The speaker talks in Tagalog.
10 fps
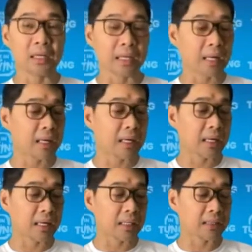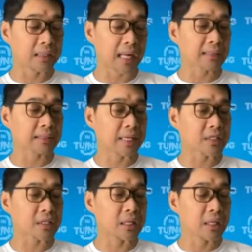ng uh, drug
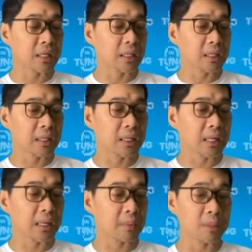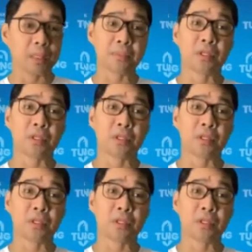test ni uh, ah, BBM.